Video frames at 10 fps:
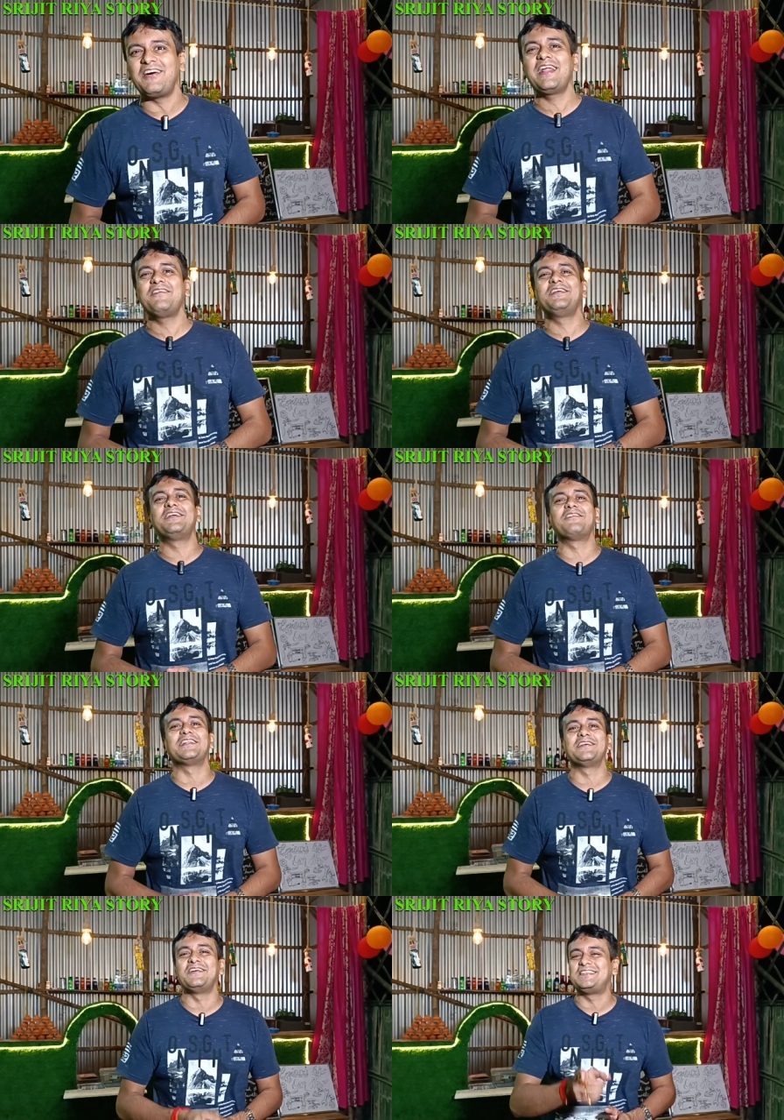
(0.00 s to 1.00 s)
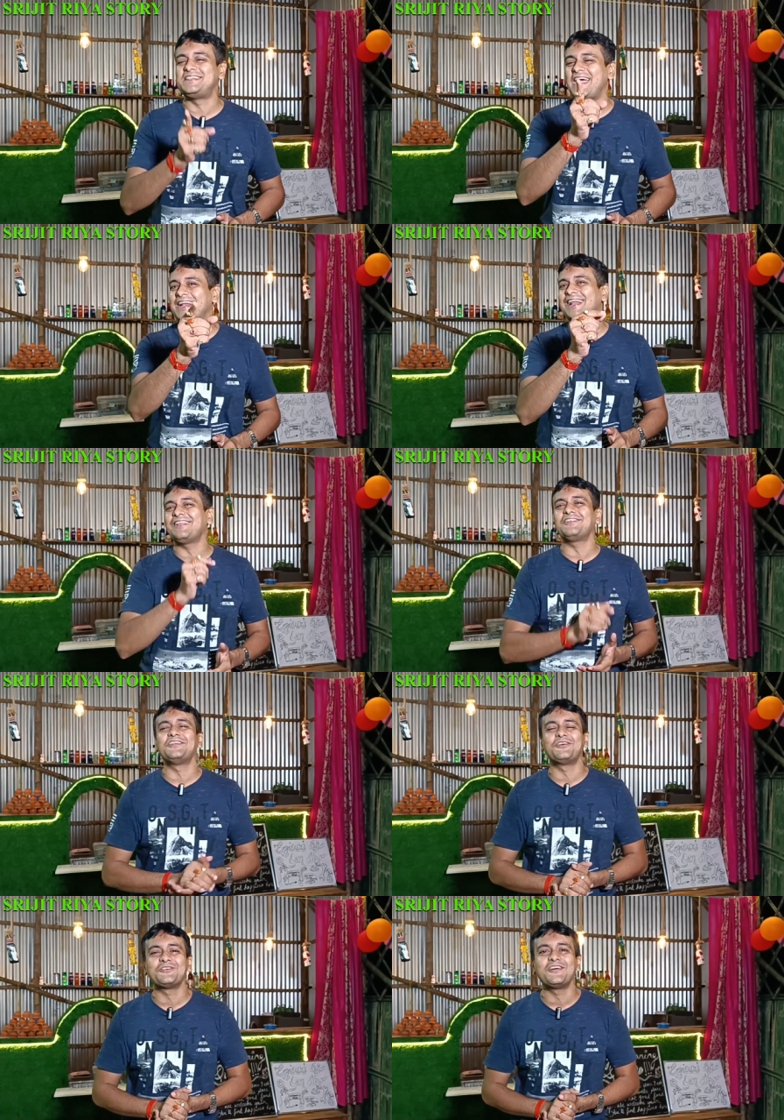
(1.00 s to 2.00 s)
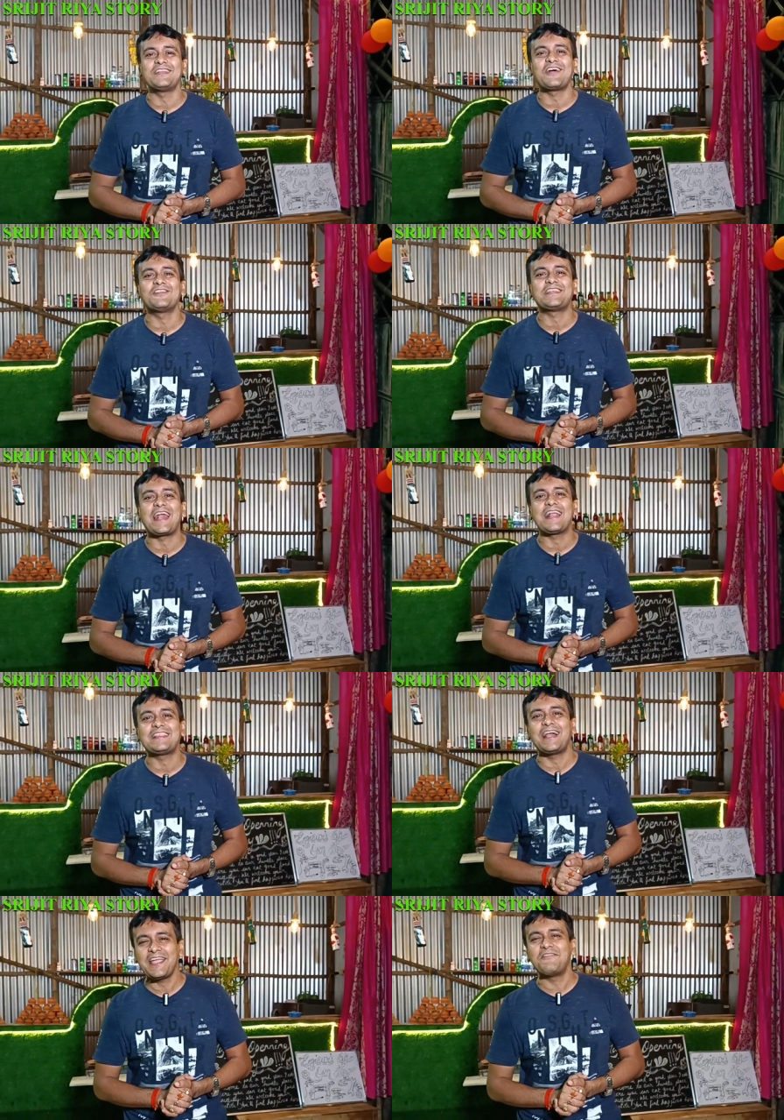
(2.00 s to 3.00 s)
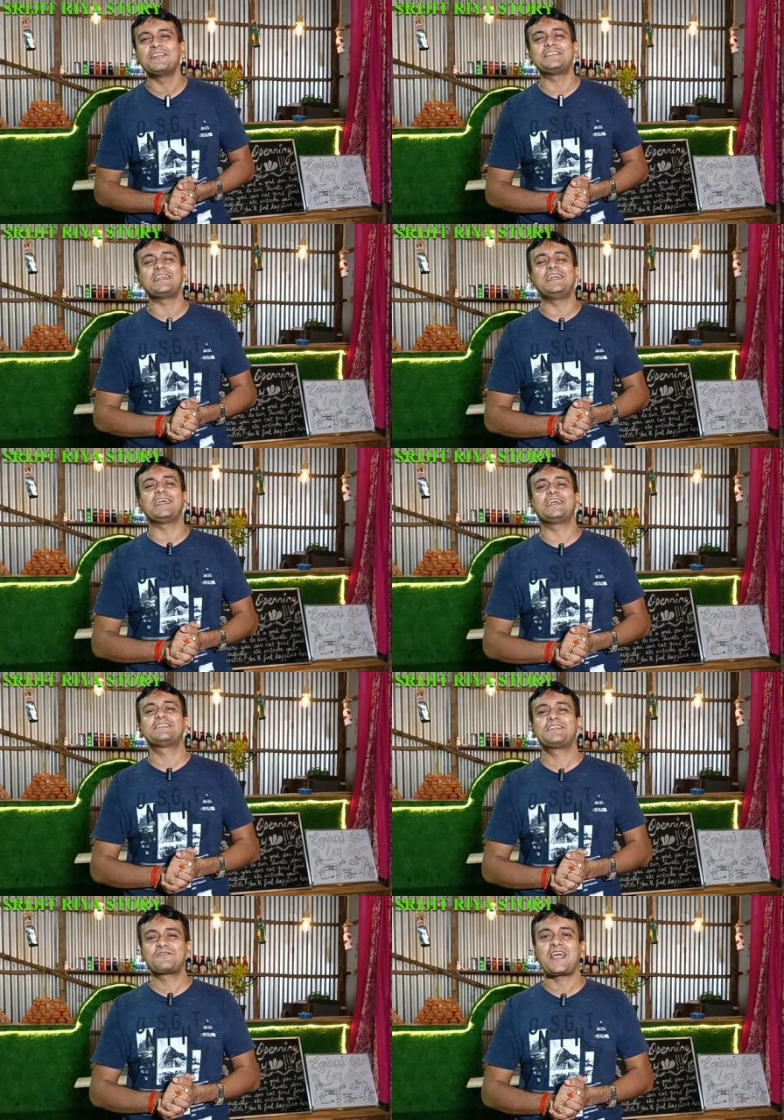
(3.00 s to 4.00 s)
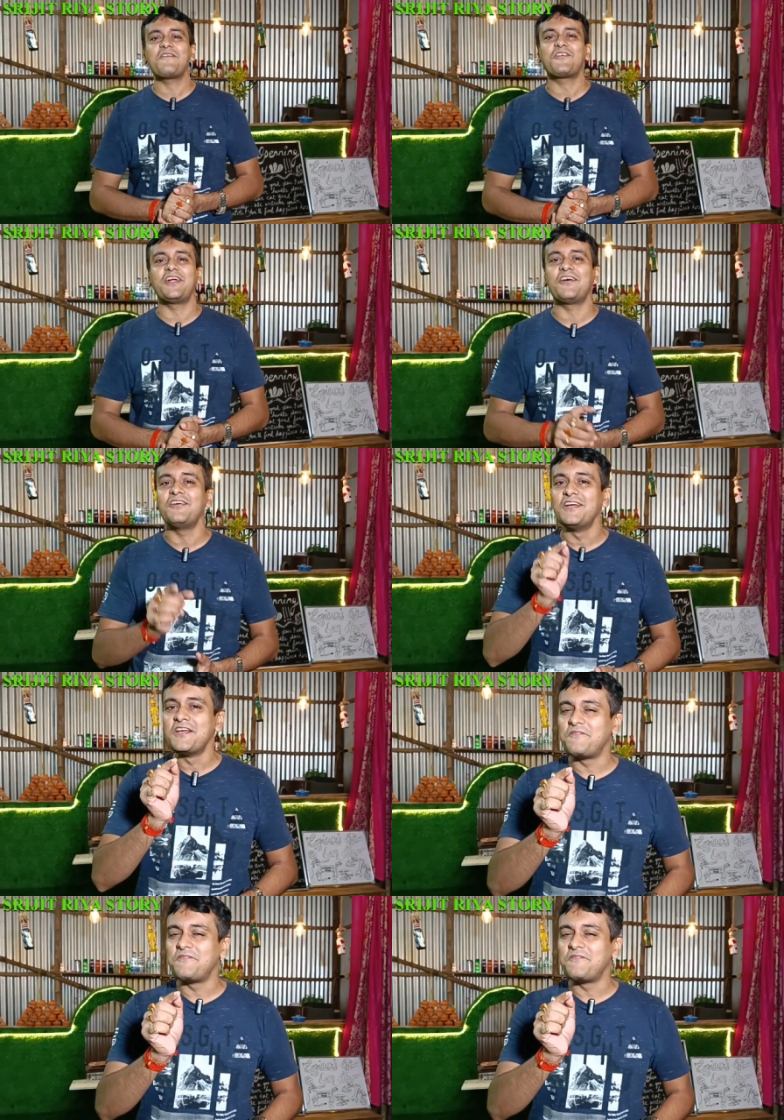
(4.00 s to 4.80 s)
আমার এই ভিডিওর মাধ্যমে চ্যানেলে যদি নতুন হয়ে থাকো তাড়াতাড়ি আমাদের চ্যানেলটাকে সাবস্ক্রাইব করে নাও